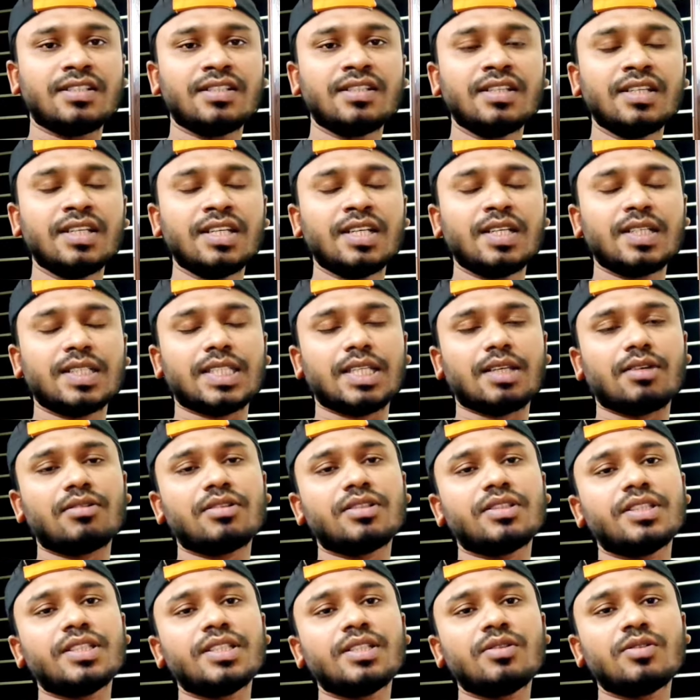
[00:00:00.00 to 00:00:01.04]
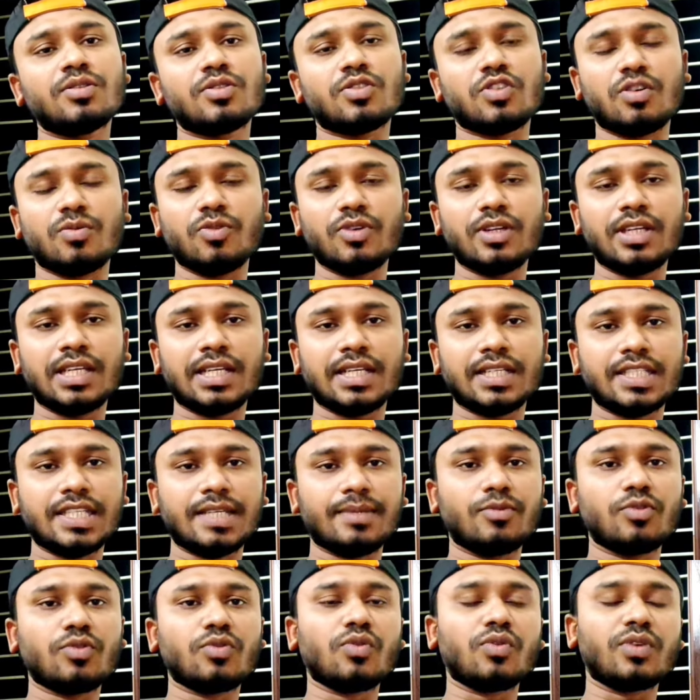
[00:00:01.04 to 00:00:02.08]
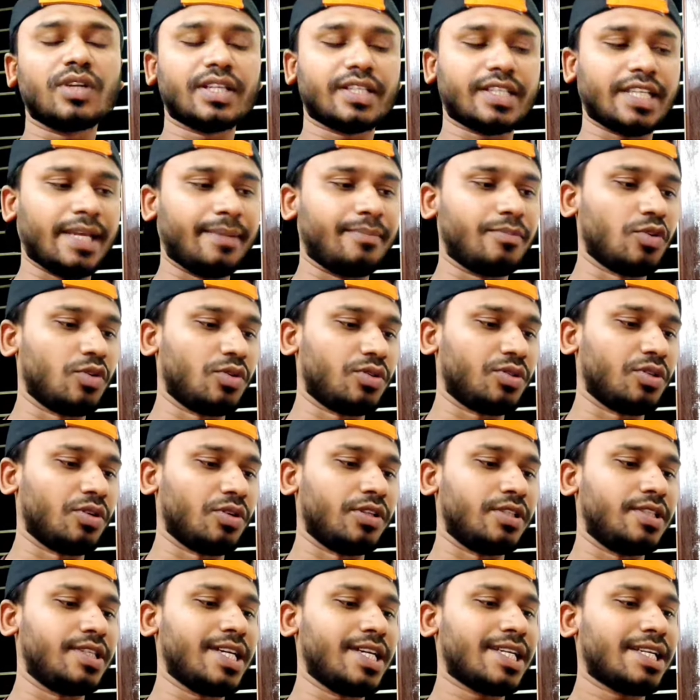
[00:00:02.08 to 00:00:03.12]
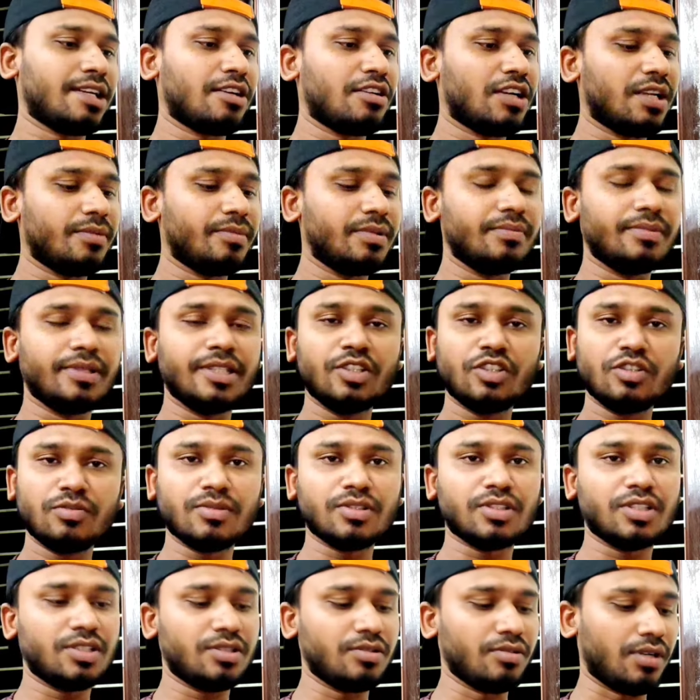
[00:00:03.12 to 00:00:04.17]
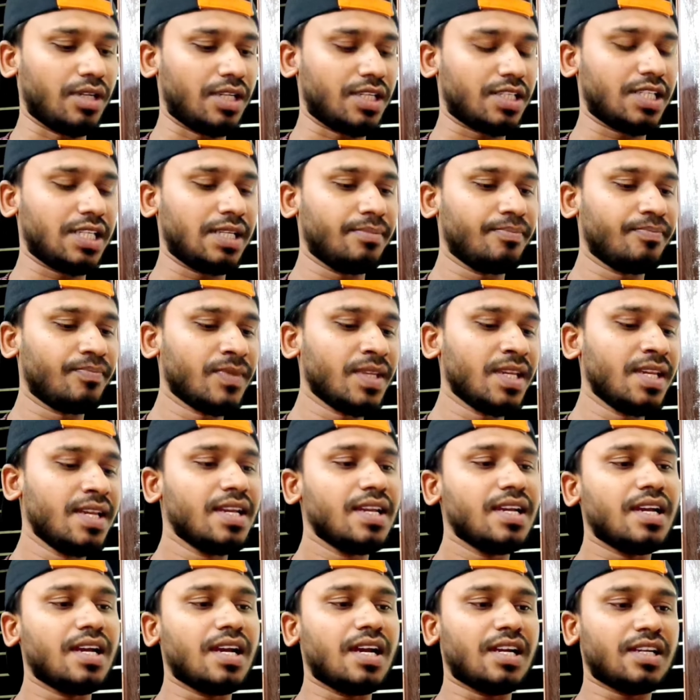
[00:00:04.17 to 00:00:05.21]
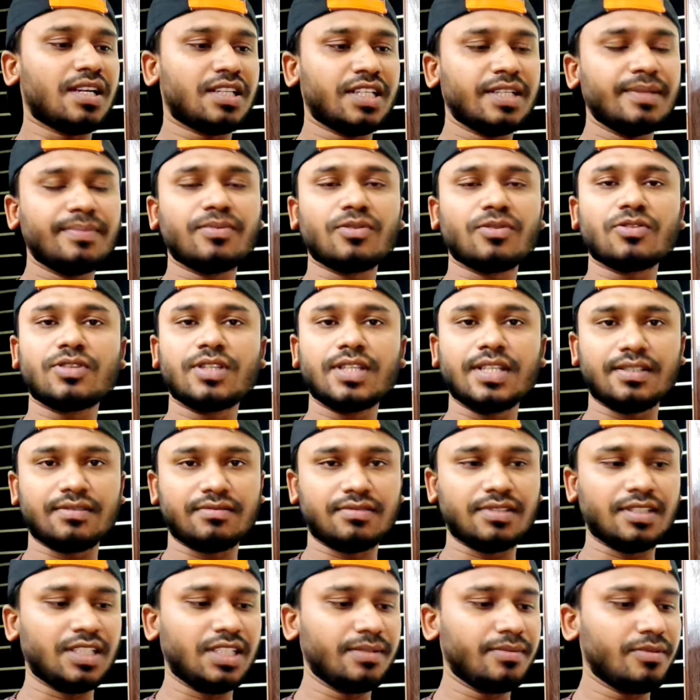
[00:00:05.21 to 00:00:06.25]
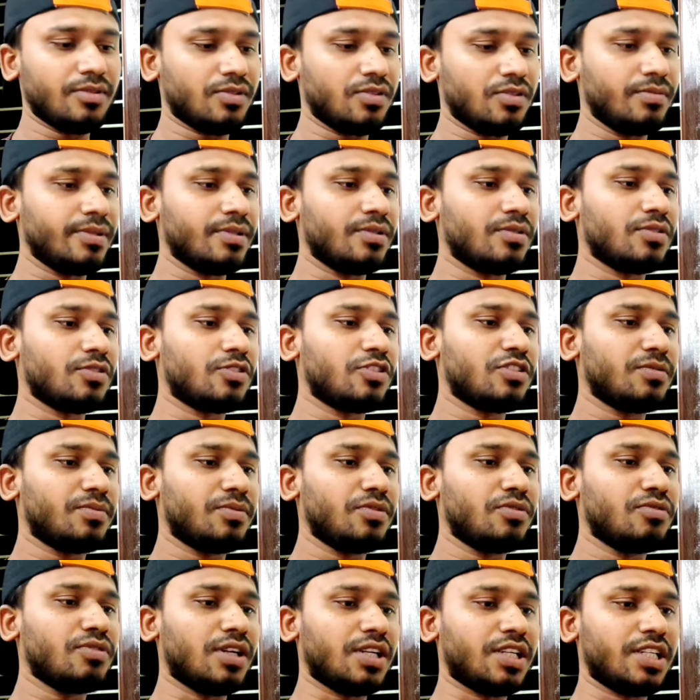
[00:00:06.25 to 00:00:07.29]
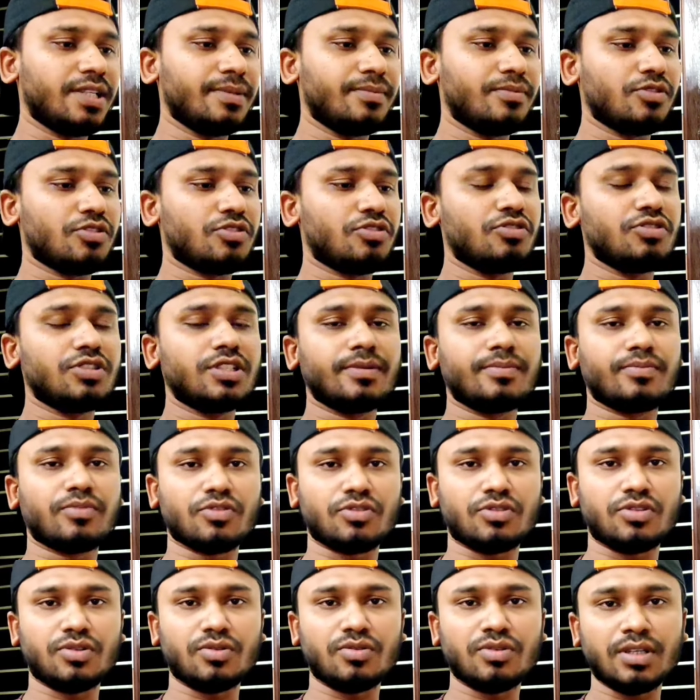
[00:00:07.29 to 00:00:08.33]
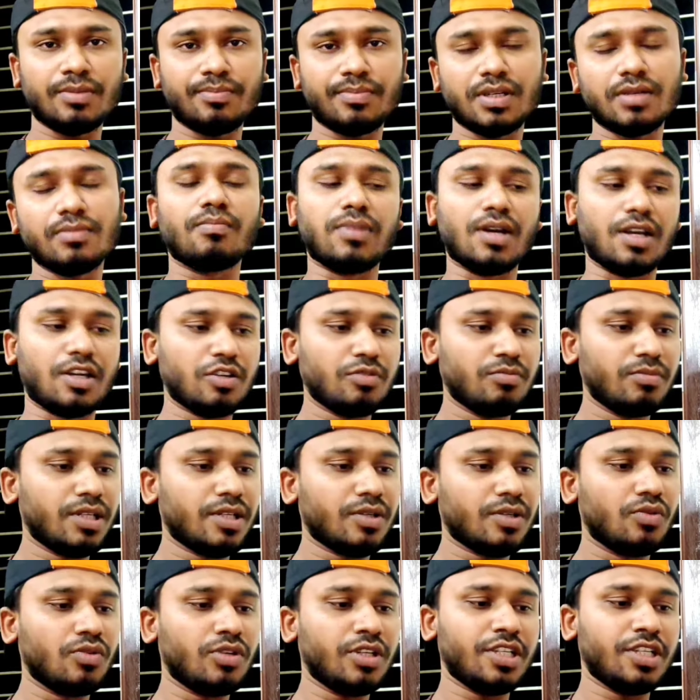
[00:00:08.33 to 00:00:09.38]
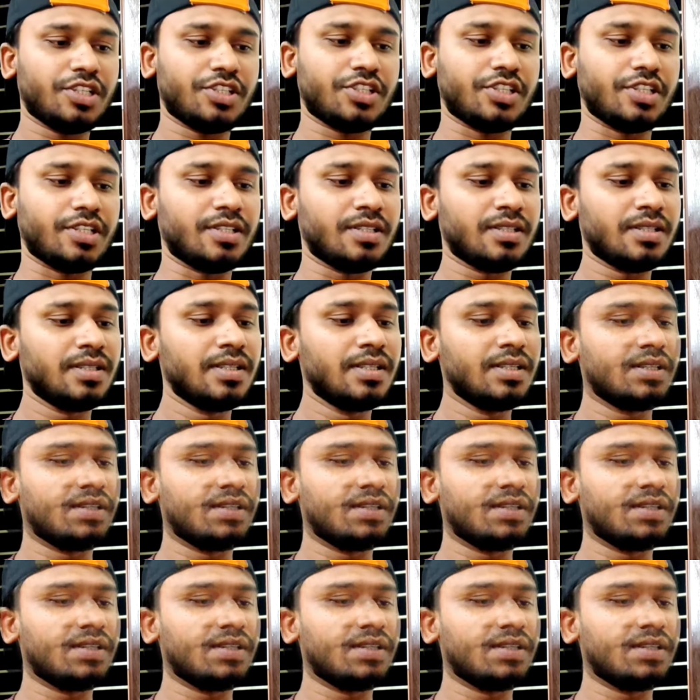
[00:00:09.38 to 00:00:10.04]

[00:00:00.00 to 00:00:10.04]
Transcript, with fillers: যাই তাহলে দীর্ঘ সময় লেগে যায় এবং অনেক টাইপ করতে হয় যার কারণে আমি ভিডিওর মধ্যে চলে আসলাম আটটি প্রশ্নের অ্যান্সার দেব খুবই গুরুত্বপূর্ণ আটটি প্রশ্ন যে প্রশ্নগুলো আপনারা বারংবার করে আসছেন